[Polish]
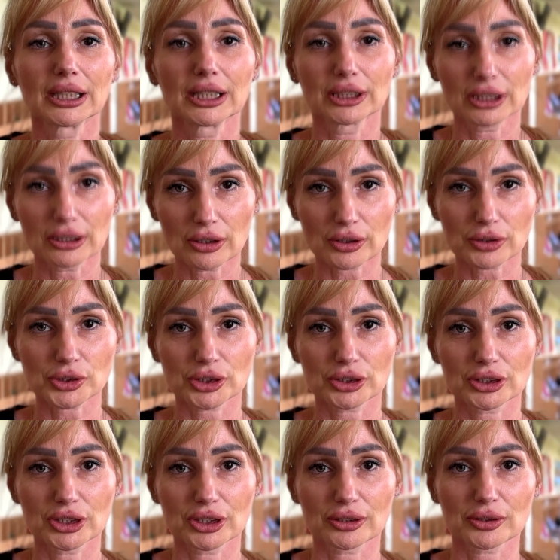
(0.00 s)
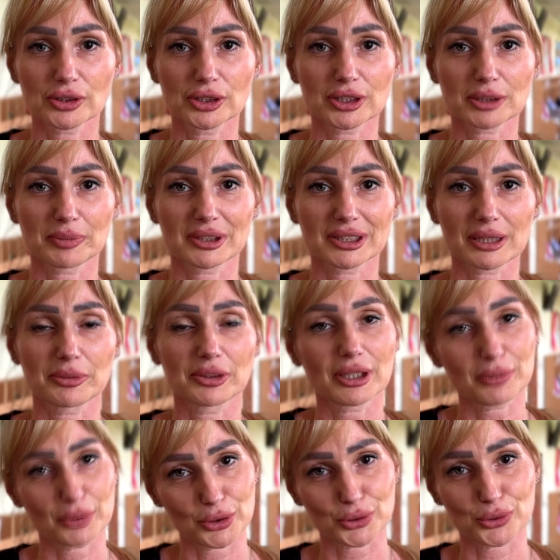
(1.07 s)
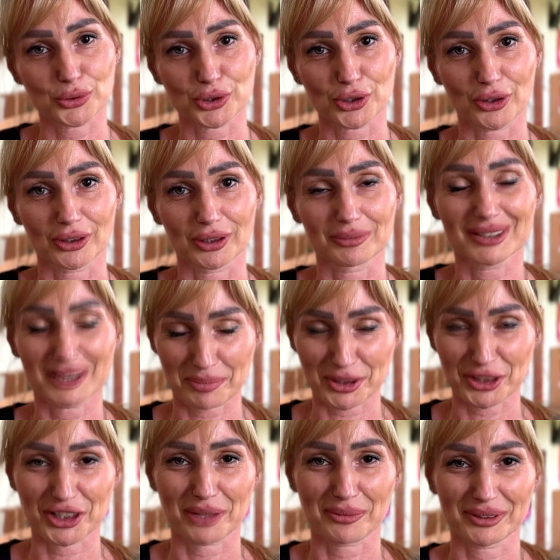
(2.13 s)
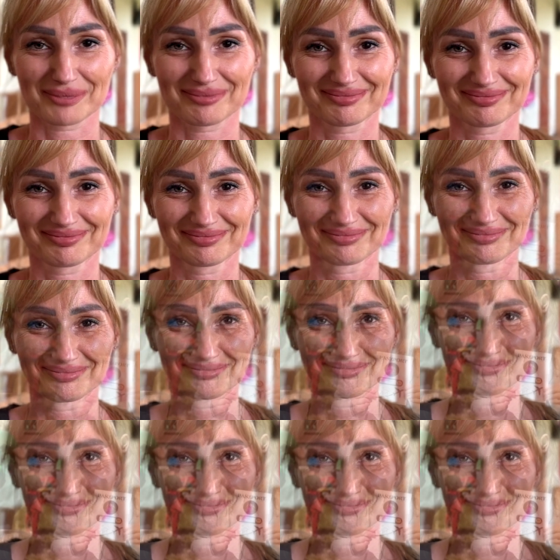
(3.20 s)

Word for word: i tegoroczny Dzień Rodziny spędzamy na boisku szkolnym. Zapraszamy.